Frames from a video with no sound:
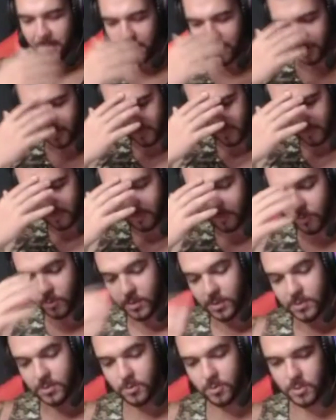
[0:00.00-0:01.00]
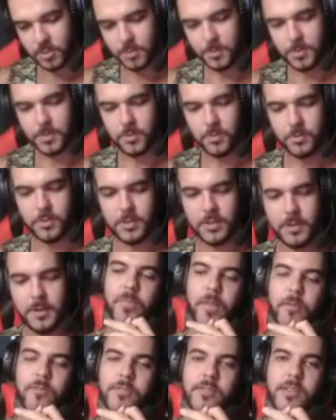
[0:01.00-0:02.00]
Mano, o que, que tá acontecendo com as pessoas, cara?
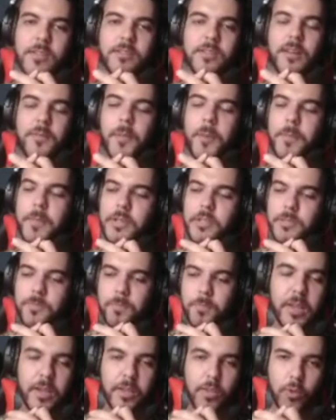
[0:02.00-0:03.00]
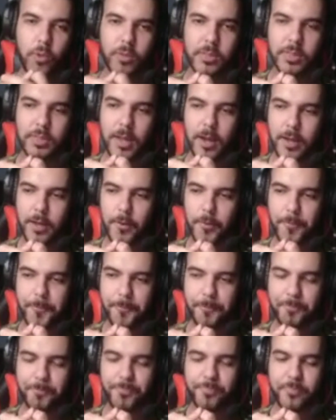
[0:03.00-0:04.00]
Você é extremamente burro e otário
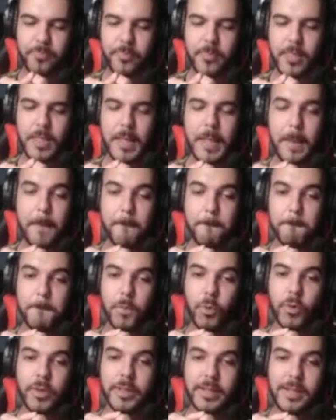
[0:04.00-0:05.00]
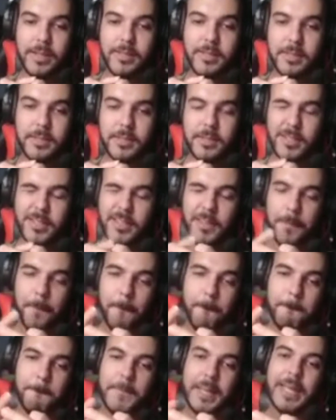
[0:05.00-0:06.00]
por decidir
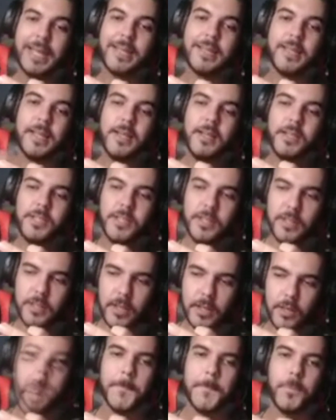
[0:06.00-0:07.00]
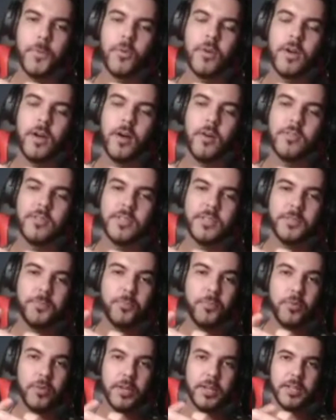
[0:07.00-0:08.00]
perder dinheiro por causa de
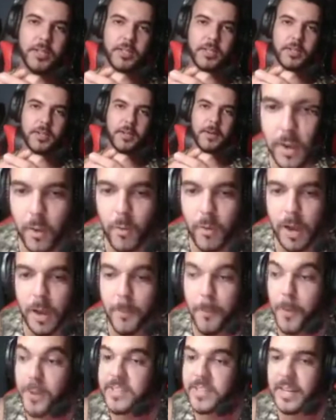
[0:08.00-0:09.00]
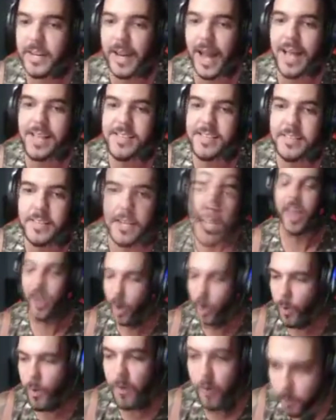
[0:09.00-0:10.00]
política. O cara pode ser nazista.
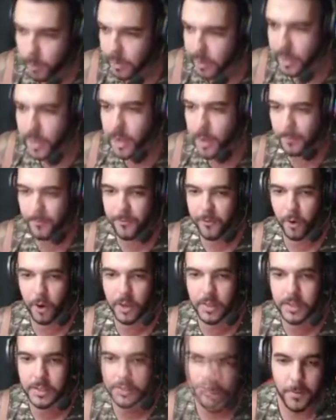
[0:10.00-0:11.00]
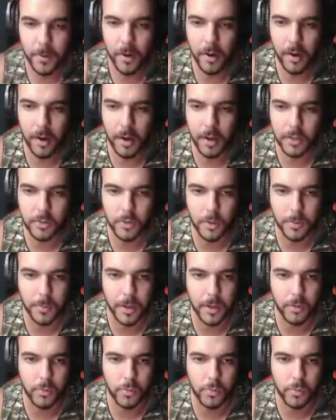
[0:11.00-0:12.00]
Eu, eu ia, foda-se. Ah,
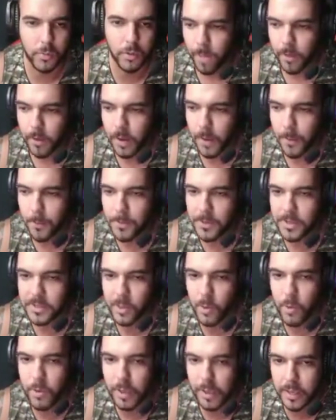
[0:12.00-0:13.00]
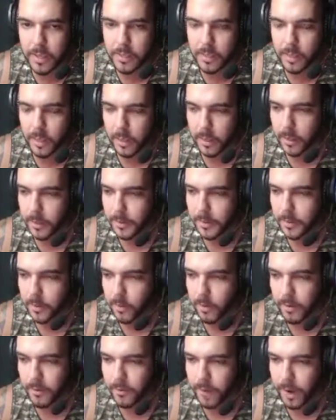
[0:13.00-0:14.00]
tomar no cu. O cara podia ser o Hitler. Eu
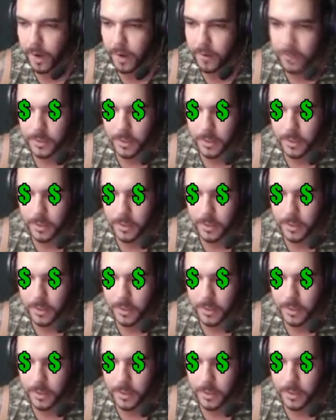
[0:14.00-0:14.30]
levava.